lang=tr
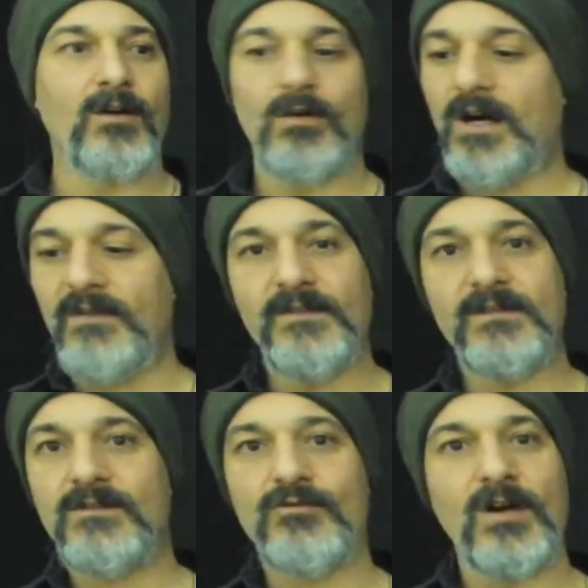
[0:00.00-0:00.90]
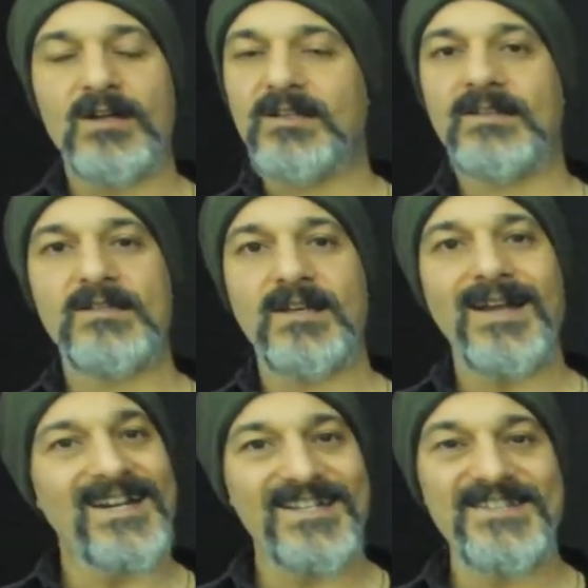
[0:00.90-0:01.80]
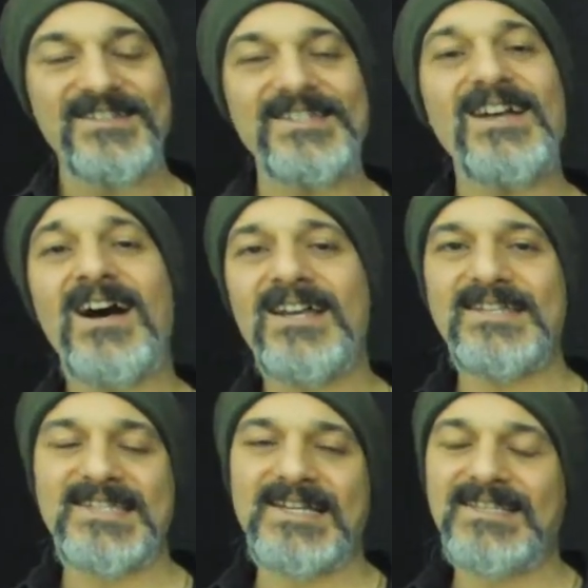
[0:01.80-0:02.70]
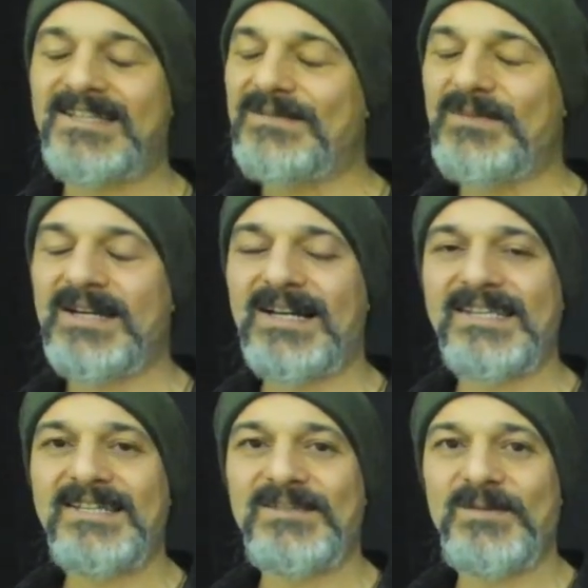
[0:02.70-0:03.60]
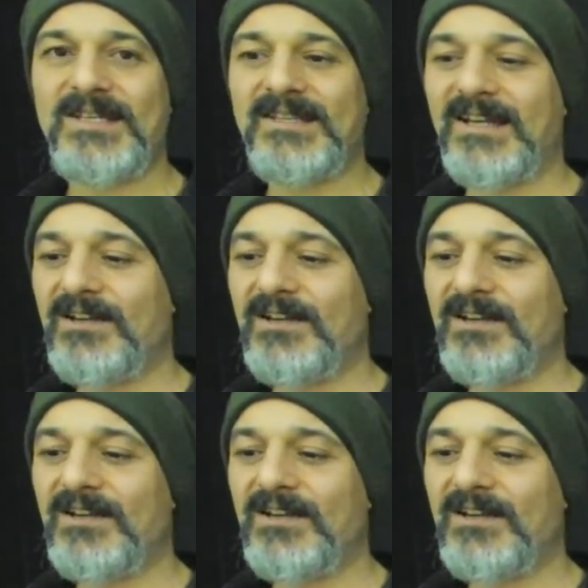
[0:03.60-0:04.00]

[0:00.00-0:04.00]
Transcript: anlatırız arkadaşlar. Herkes için aynı zaten. Merak etmeyin.